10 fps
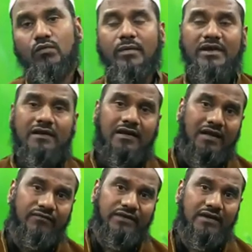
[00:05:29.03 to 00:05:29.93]
వమిన్
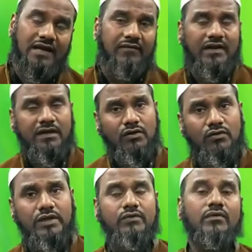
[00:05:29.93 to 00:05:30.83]
ఖల్ఫీ నా వెనుక
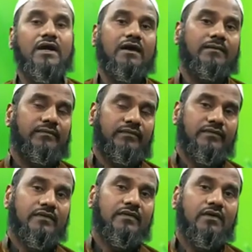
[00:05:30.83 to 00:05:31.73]
నుండి కూడా
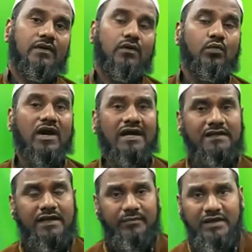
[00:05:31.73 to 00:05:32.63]

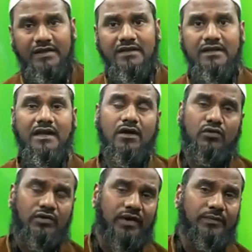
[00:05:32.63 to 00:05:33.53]
వాన్ యమీని నా
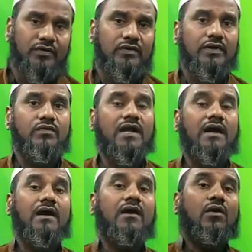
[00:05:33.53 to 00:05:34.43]
కుడివైపు నుండి
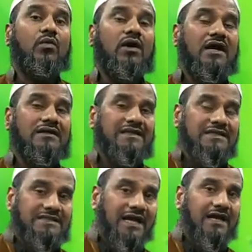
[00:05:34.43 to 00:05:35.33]
కూడా ఓ అన్
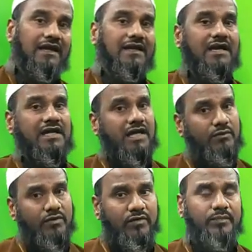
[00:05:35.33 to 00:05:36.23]
యసారి నా
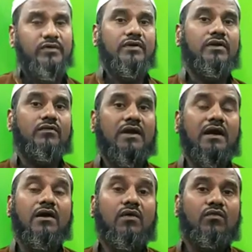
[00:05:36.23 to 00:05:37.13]
ఎడమవైపు నుండి
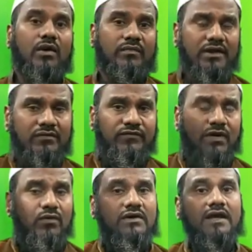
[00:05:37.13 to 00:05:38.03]
కూడా ఓ మిన్
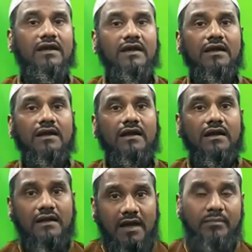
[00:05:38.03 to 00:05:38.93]
ఫౌకి
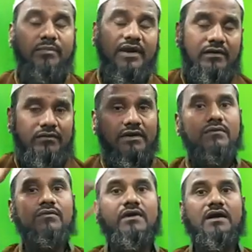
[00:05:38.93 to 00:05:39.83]
నా
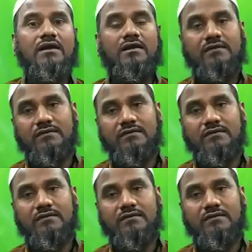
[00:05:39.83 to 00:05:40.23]
పైనుండి కూడా